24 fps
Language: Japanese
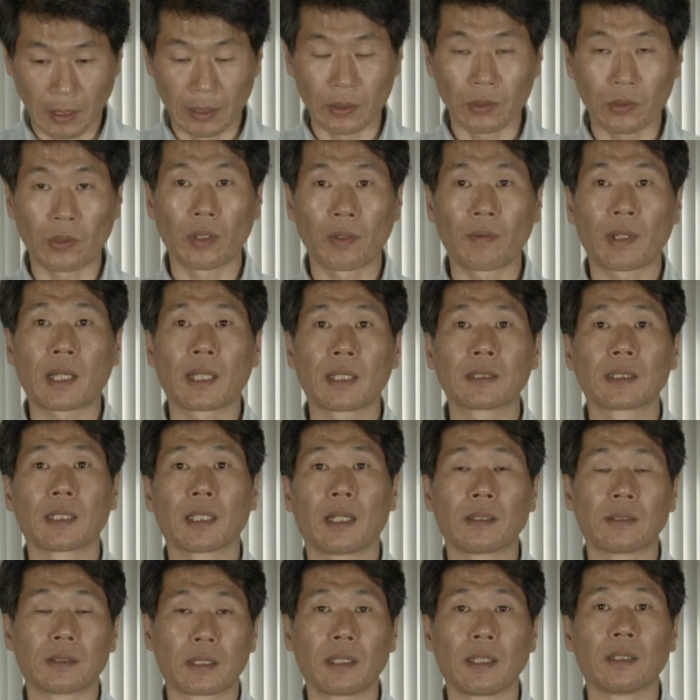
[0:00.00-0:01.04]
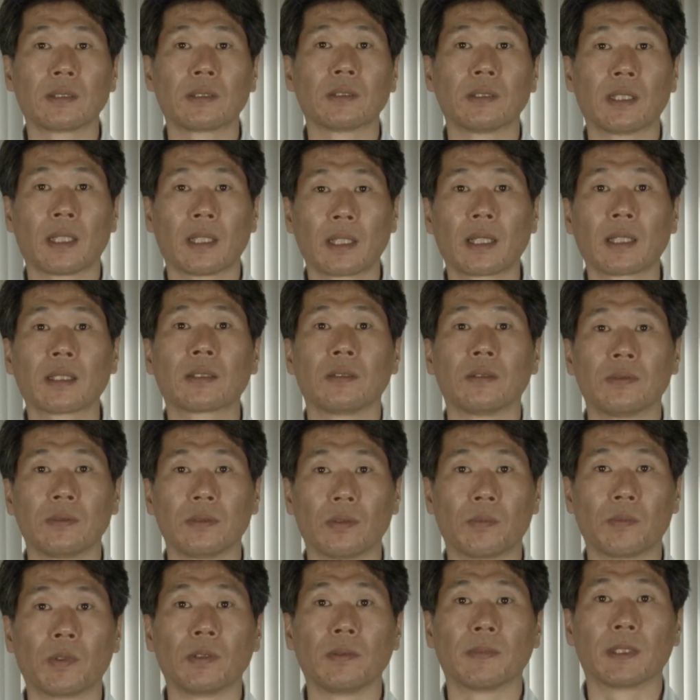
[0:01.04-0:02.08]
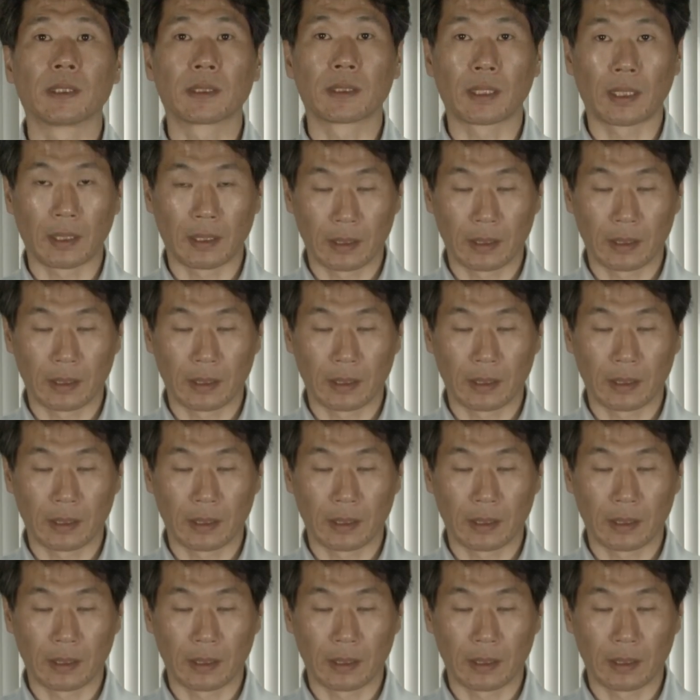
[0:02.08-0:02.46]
これは価値がある研究だなというふうに思いまし